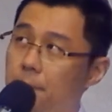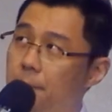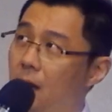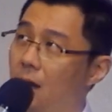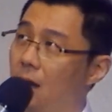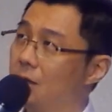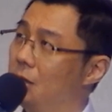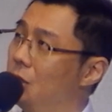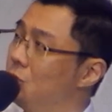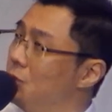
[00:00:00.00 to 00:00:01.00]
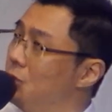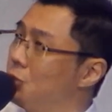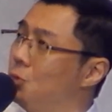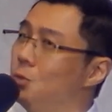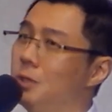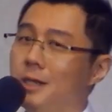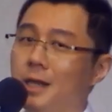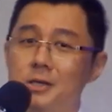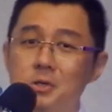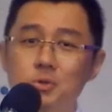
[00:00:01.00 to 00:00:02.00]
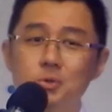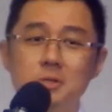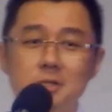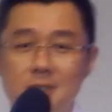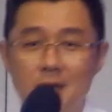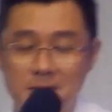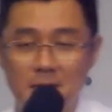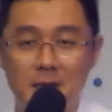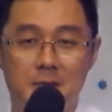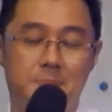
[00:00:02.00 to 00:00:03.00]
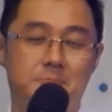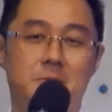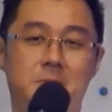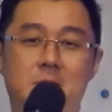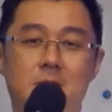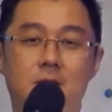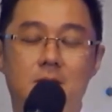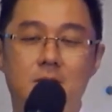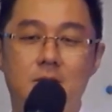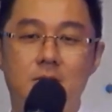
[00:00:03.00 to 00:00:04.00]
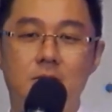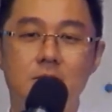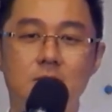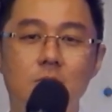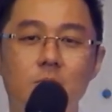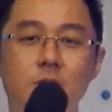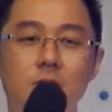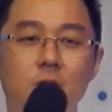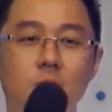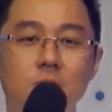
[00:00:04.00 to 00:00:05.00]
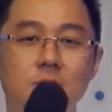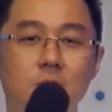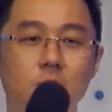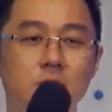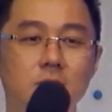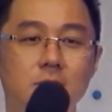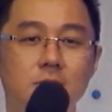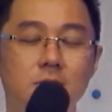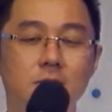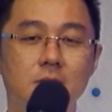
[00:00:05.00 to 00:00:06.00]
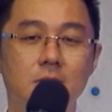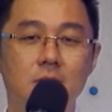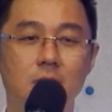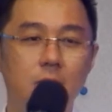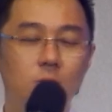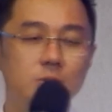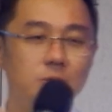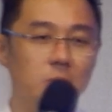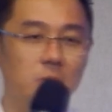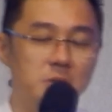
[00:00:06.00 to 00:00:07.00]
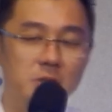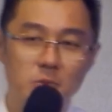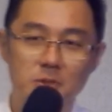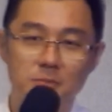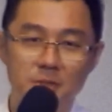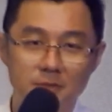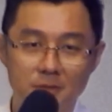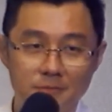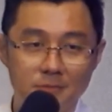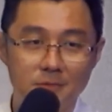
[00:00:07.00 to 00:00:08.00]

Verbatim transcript: 把可能最初的那棵树枝摘下来，成为一个攻击的武器，来攻击我或者攻击别人。